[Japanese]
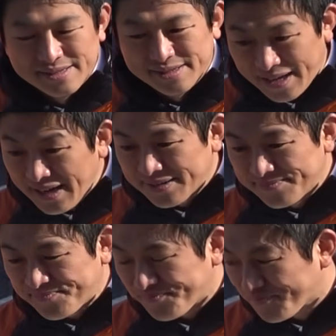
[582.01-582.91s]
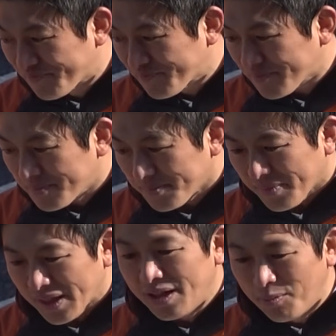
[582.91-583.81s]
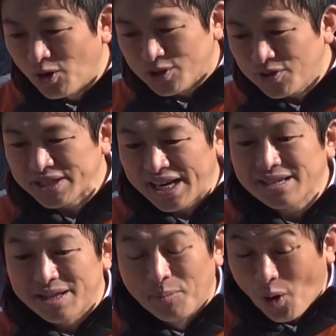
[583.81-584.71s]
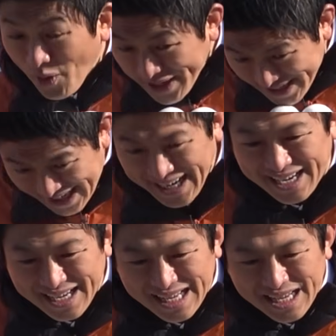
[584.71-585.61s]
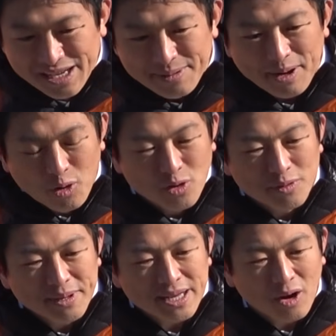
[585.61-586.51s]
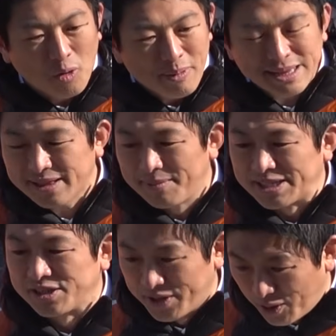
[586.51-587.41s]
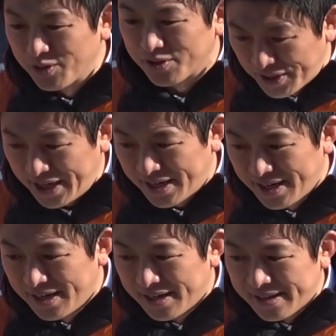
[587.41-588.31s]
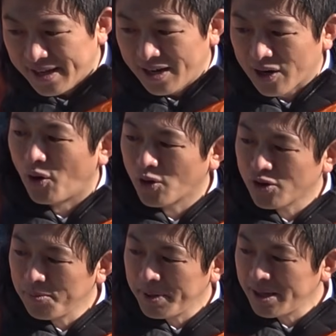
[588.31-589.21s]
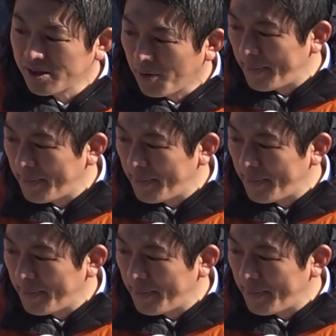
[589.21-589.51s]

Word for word: ね、でもそうじゃなくて、もう一回、今、国民が困ってますよね、本当に。だから国民の